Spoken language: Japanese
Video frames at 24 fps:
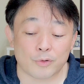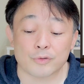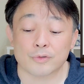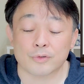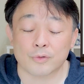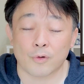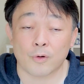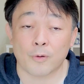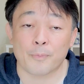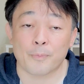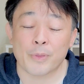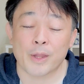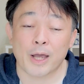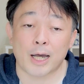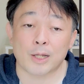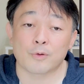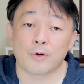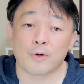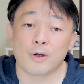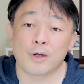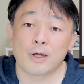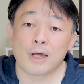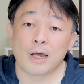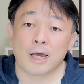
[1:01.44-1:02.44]
というと、あ
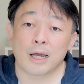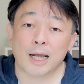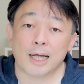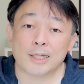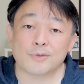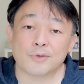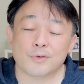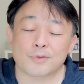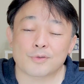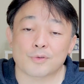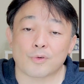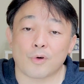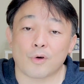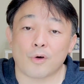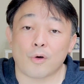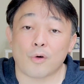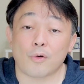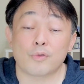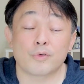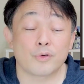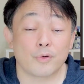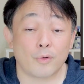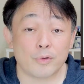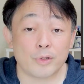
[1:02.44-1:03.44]
の、家族
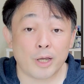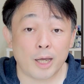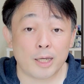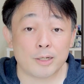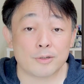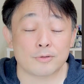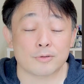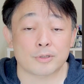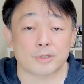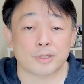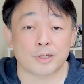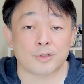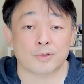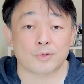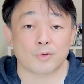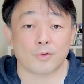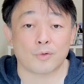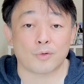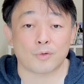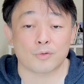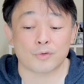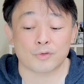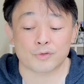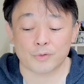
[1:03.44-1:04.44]
の扶養に入るっていう
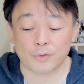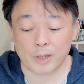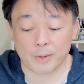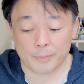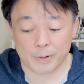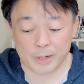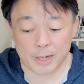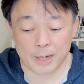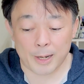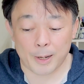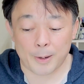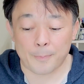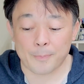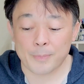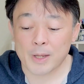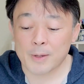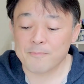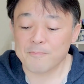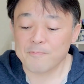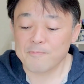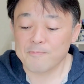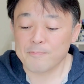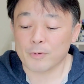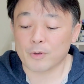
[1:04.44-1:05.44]
のを除けば、
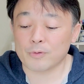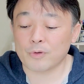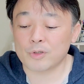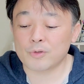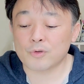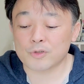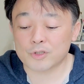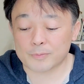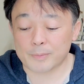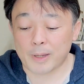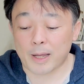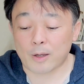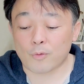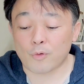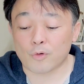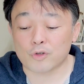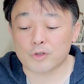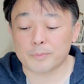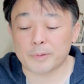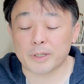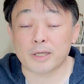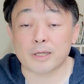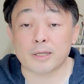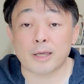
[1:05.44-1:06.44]
この一つ目、
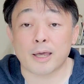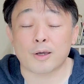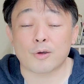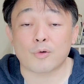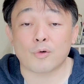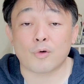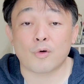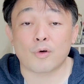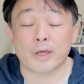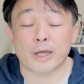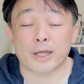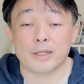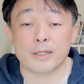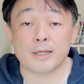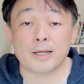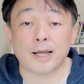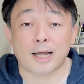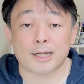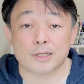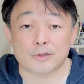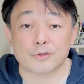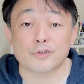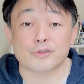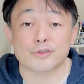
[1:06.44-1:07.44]
国民健康保険に
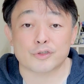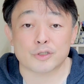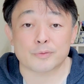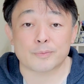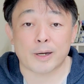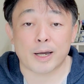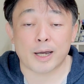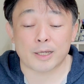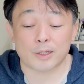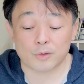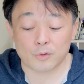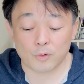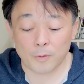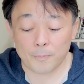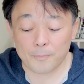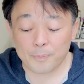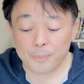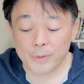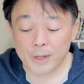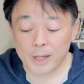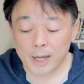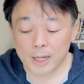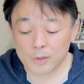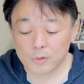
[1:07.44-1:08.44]
加入する場合
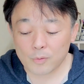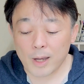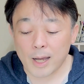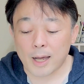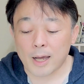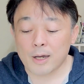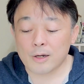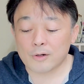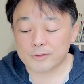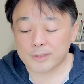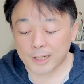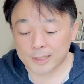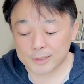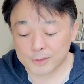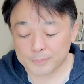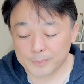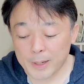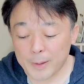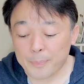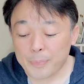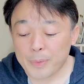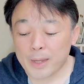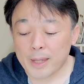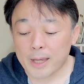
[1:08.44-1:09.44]
と、あとは二つ
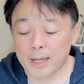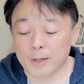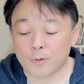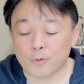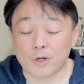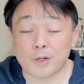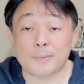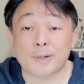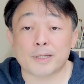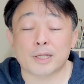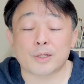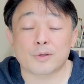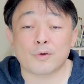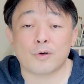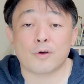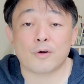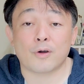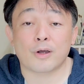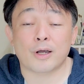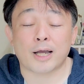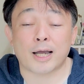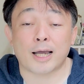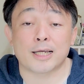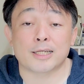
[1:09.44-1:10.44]
目、これまで
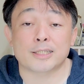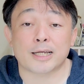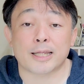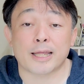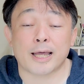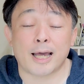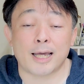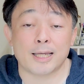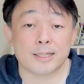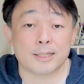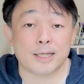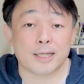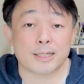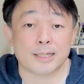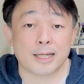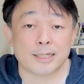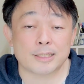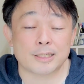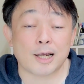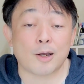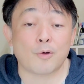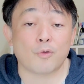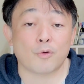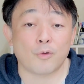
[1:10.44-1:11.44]
の会社で入ってい
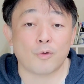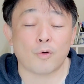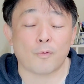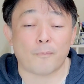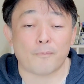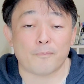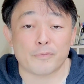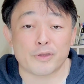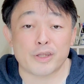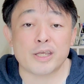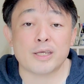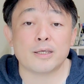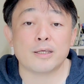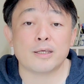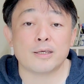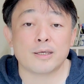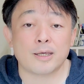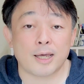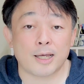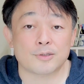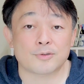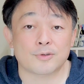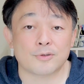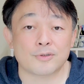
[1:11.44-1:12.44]
た社保を任意
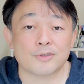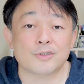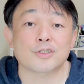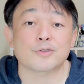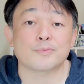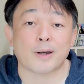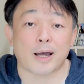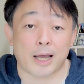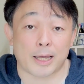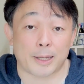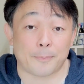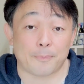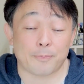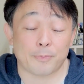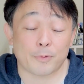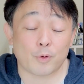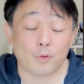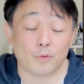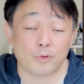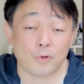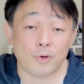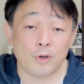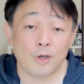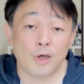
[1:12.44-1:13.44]
継続する場合。
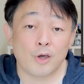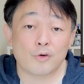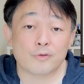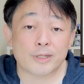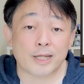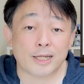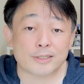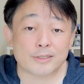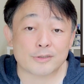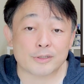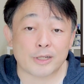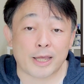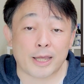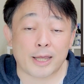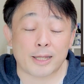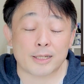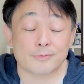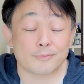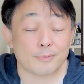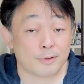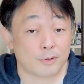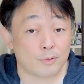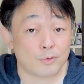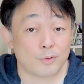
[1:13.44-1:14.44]
この二つで、
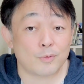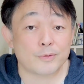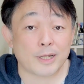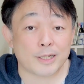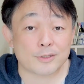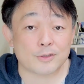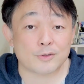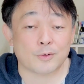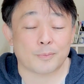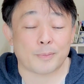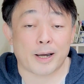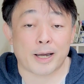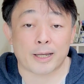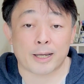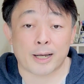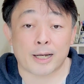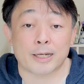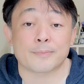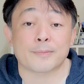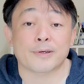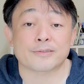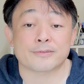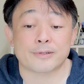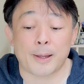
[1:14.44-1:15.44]
この二つの場合が
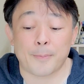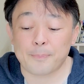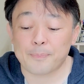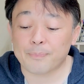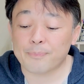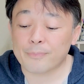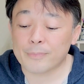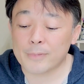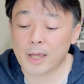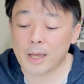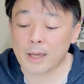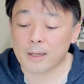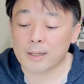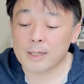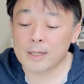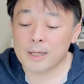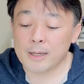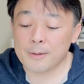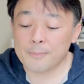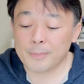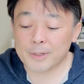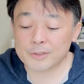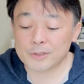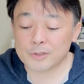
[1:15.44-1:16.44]
ありますね。で、
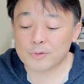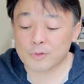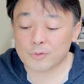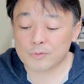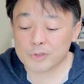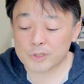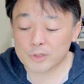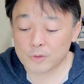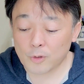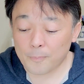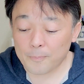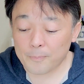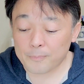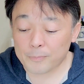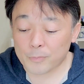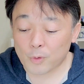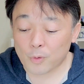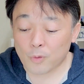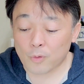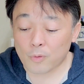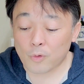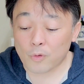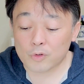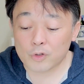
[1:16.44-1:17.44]
まずそのうちの、うん、
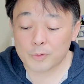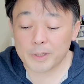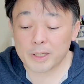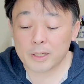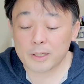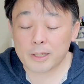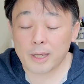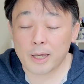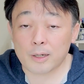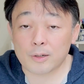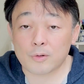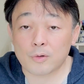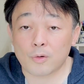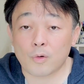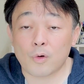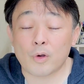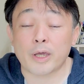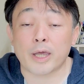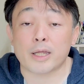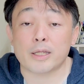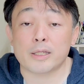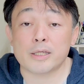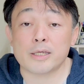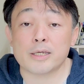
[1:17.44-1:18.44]
と国民健康保
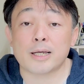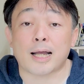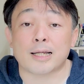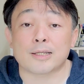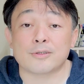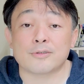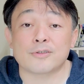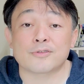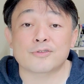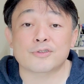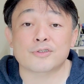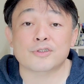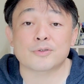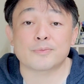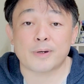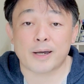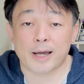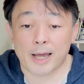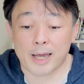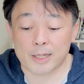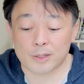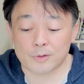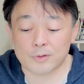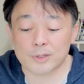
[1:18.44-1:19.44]
険に加入する
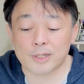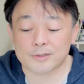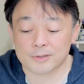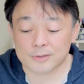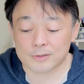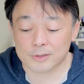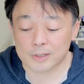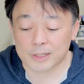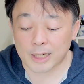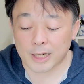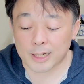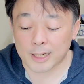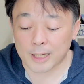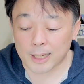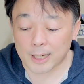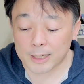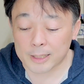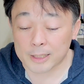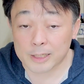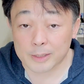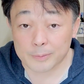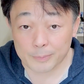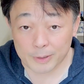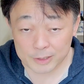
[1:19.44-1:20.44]
場合の手続きか
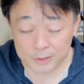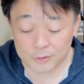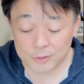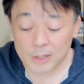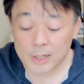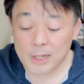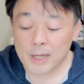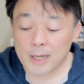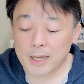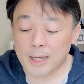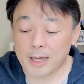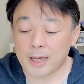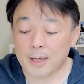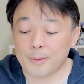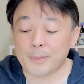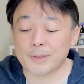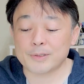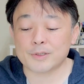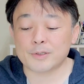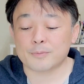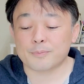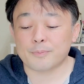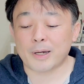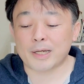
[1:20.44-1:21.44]
らいきます。えー、
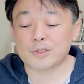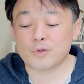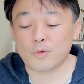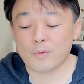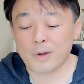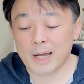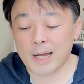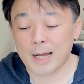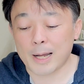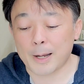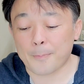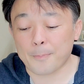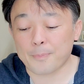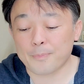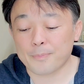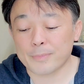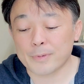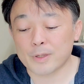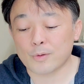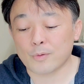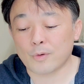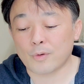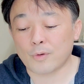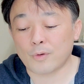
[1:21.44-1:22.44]
まず場所は、
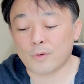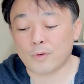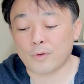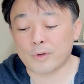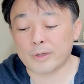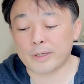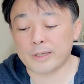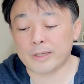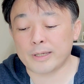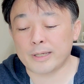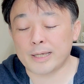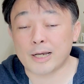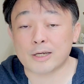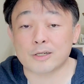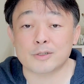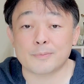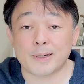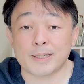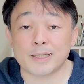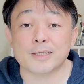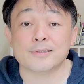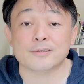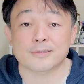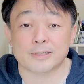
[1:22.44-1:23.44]
うんと、
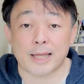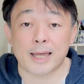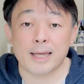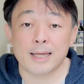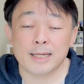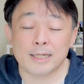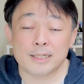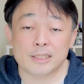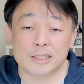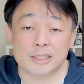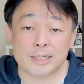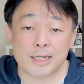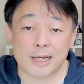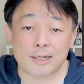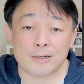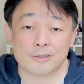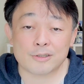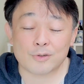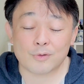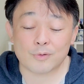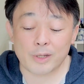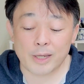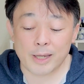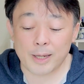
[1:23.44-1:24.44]
役場ですね、市
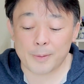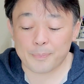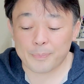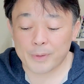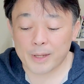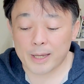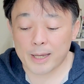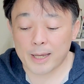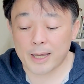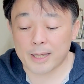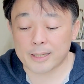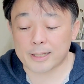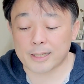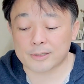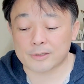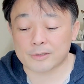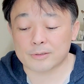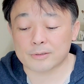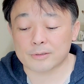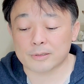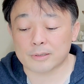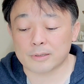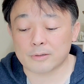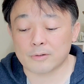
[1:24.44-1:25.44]
役所で、えー、手
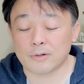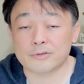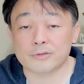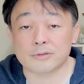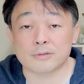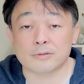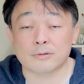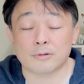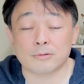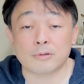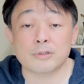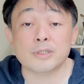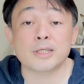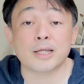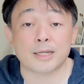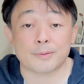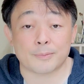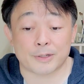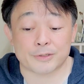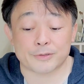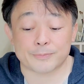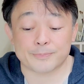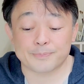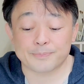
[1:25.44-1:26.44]
続きをすることにな
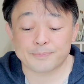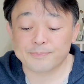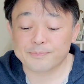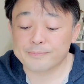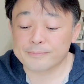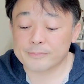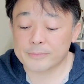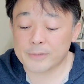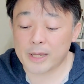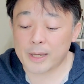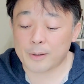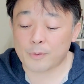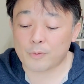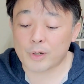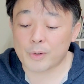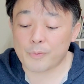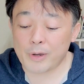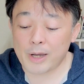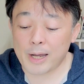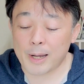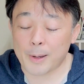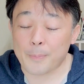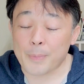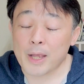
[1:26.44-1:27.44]
ります。で、これ
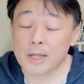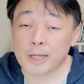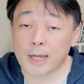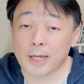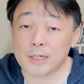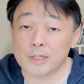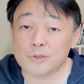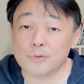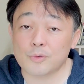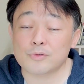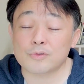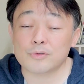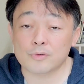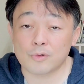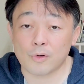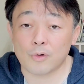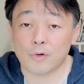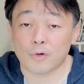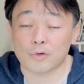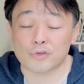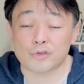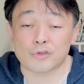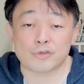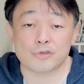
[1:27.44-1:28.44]
は退職
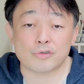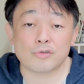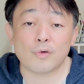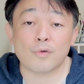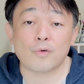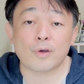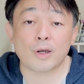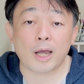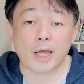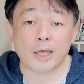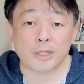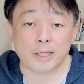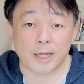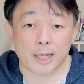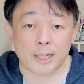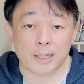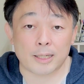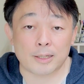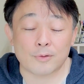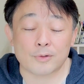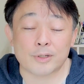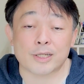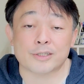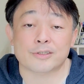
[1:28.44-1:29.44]
後14日以
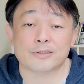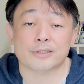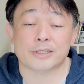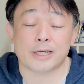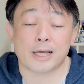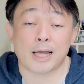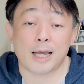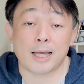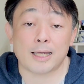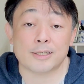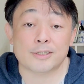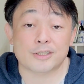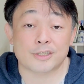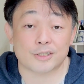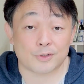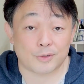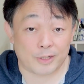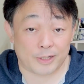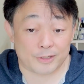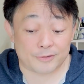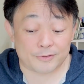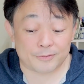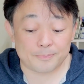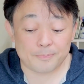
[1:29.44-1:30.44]
内の手続きが必
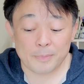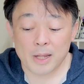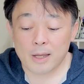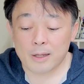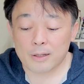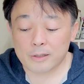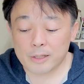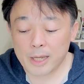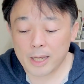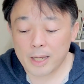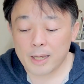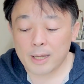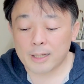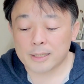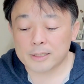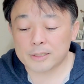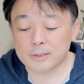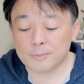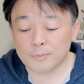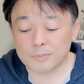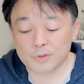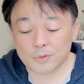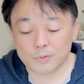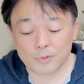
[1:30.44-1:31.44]
要です。で、
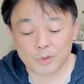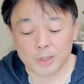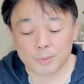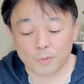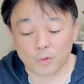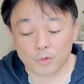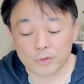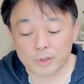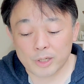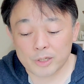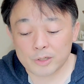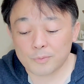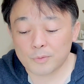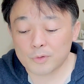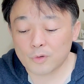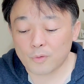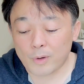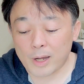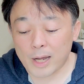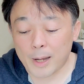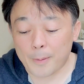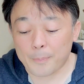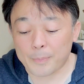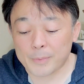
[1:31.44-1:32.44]
その時に持っていくも
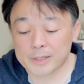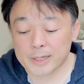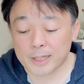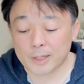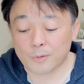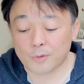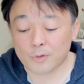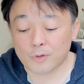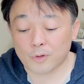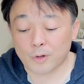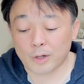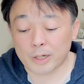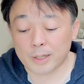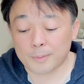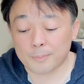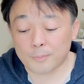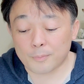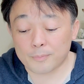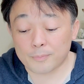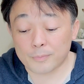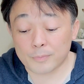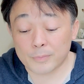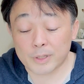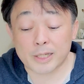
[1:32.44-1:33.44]
のは、先ほど
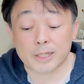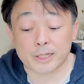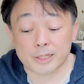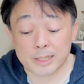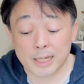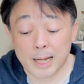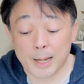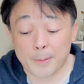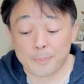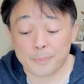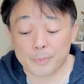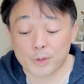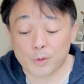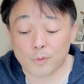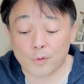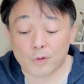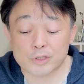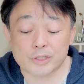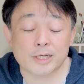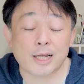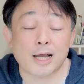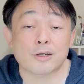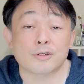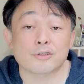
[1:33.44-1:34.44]
出てきた、うん
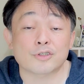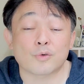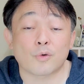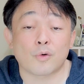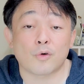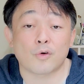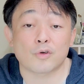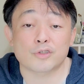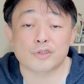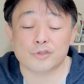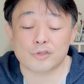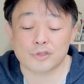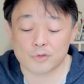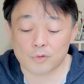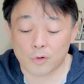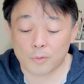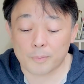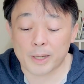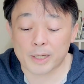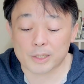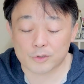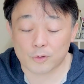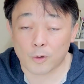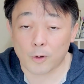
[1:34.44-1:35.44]
と、資格喪失
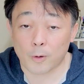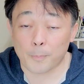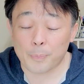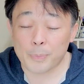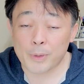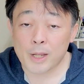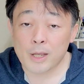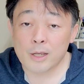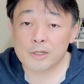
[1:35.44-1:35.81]
証明書。